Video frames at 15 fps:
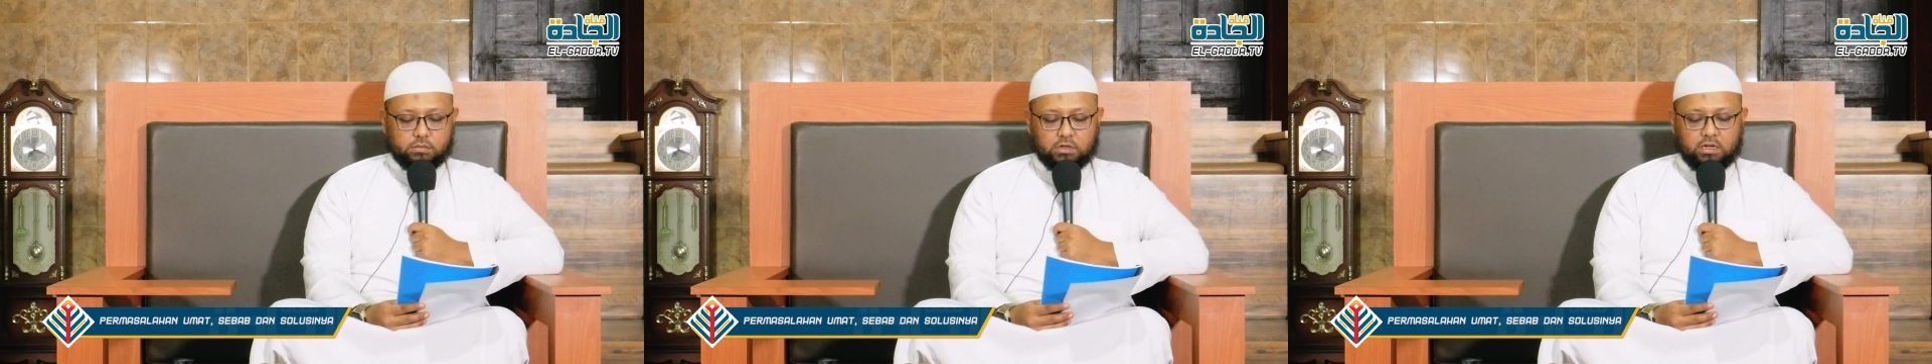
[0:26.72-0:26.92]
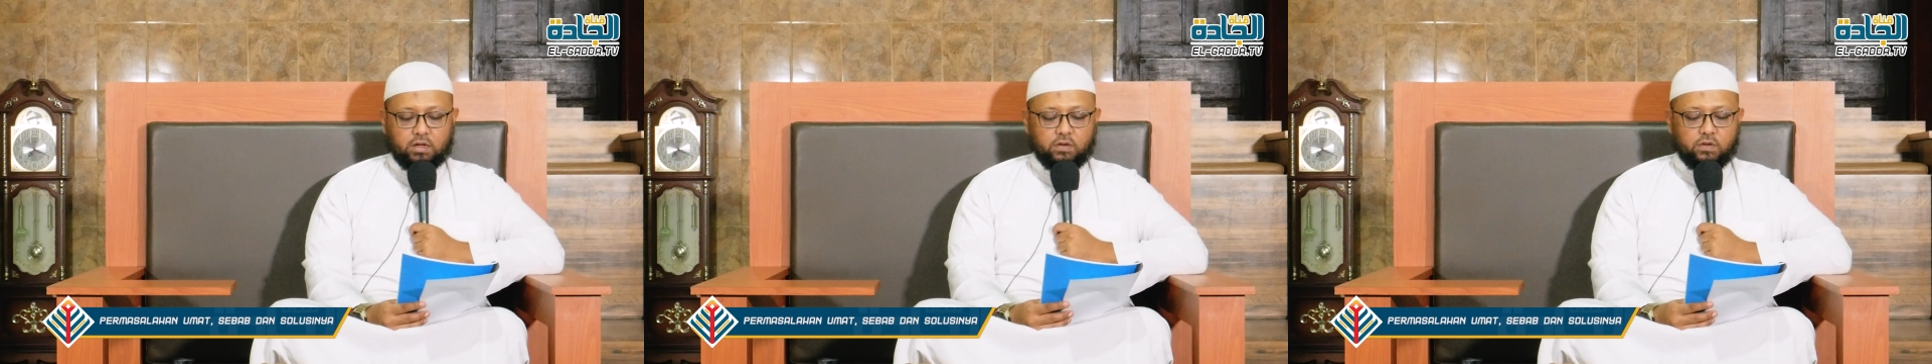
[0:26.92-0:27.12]

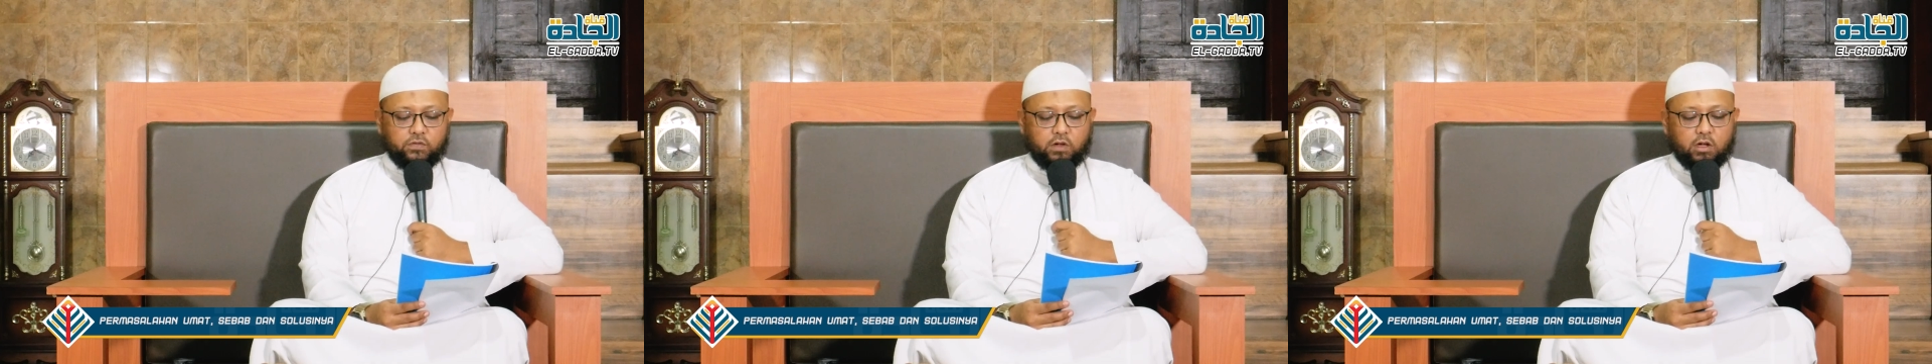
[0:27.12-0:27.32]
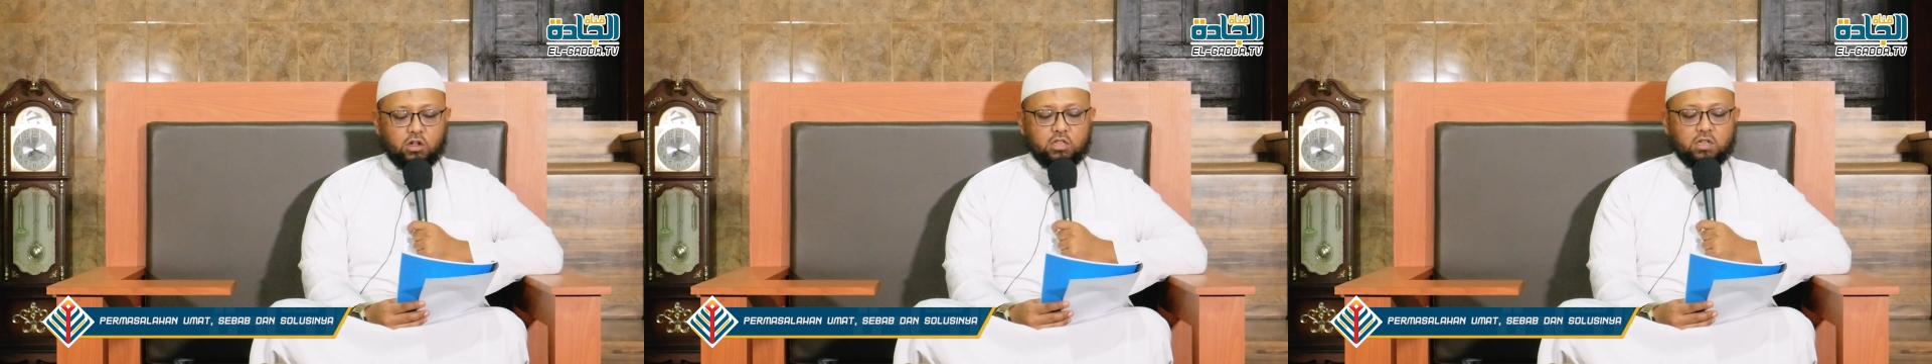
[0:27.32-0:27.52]
Ya,
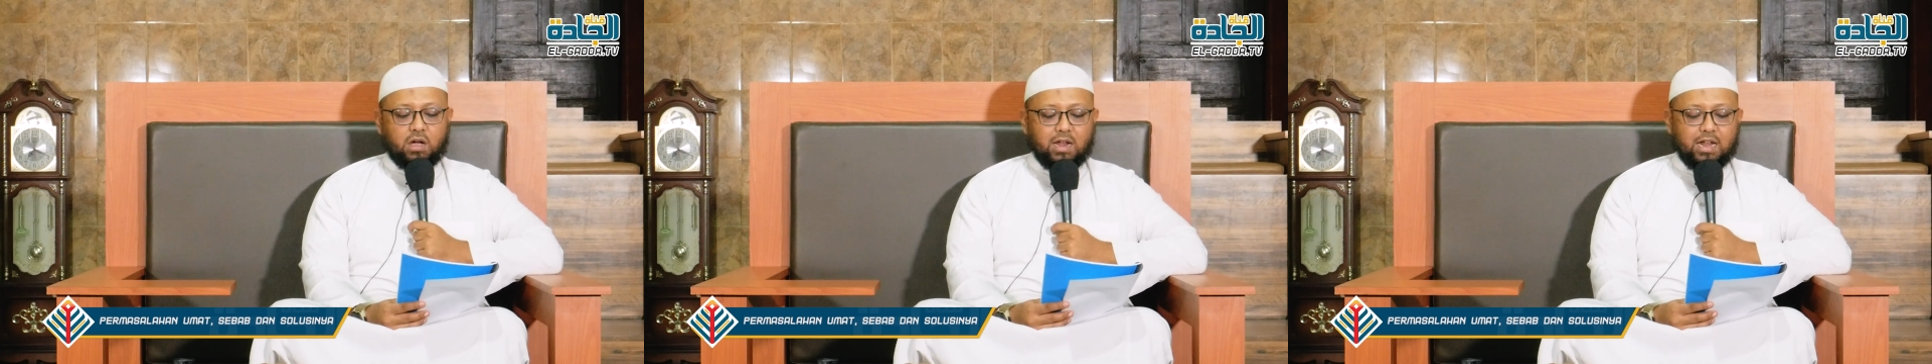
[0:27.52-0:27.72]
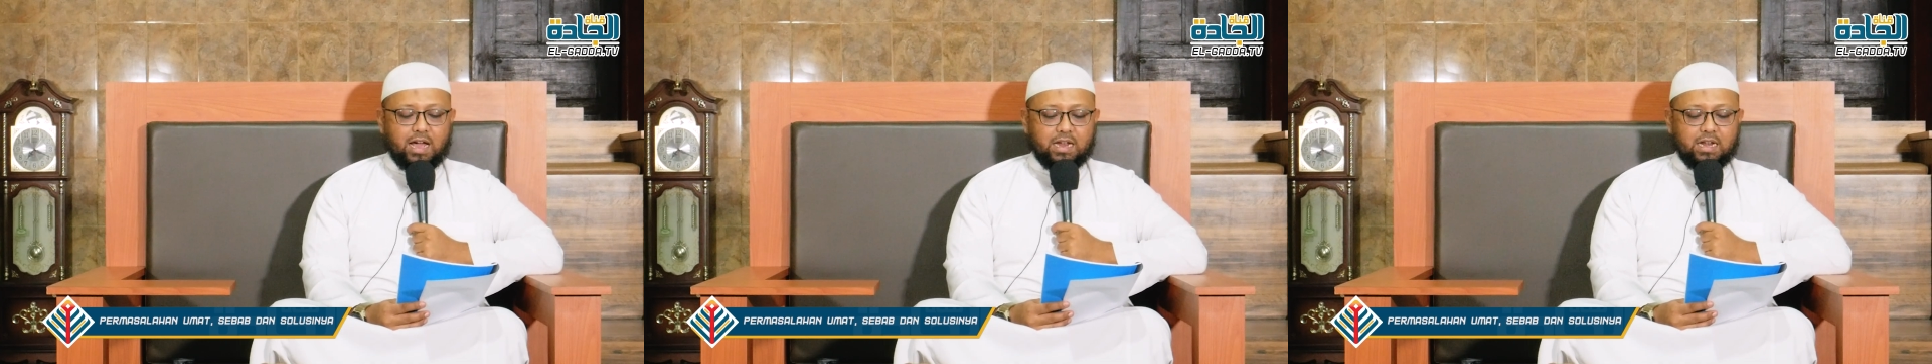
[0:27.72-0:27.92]
faqad
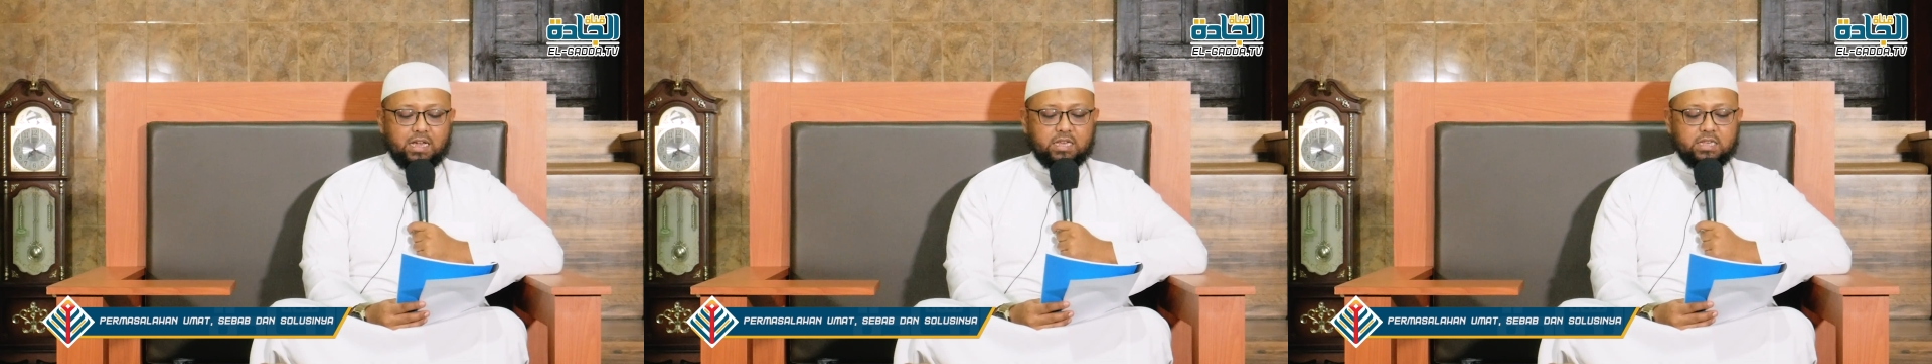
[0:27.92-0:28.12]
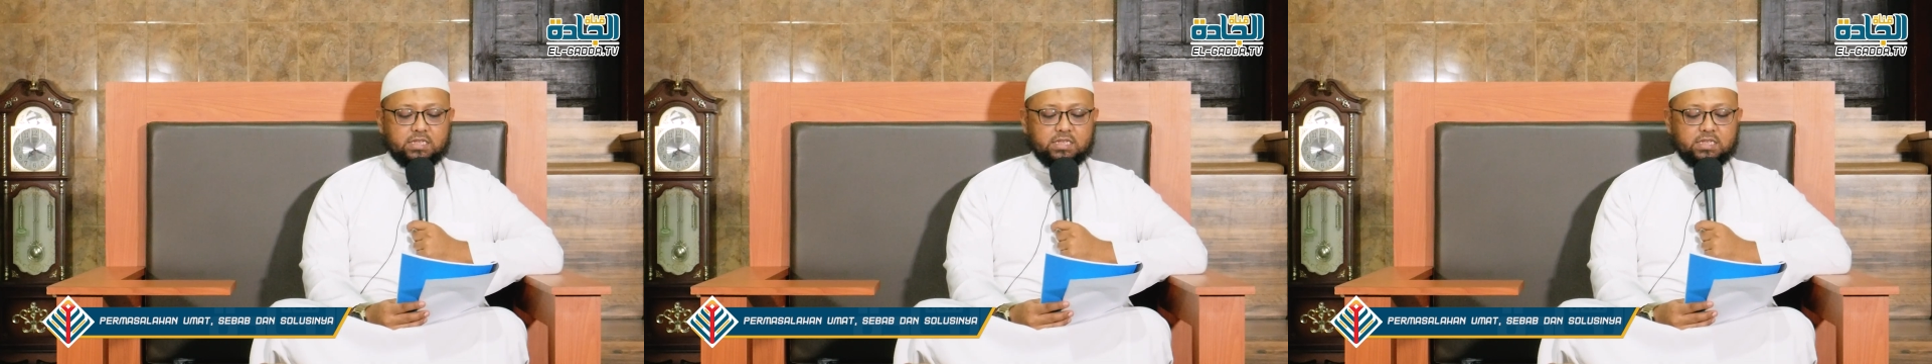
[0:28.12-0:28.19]
qala alaihi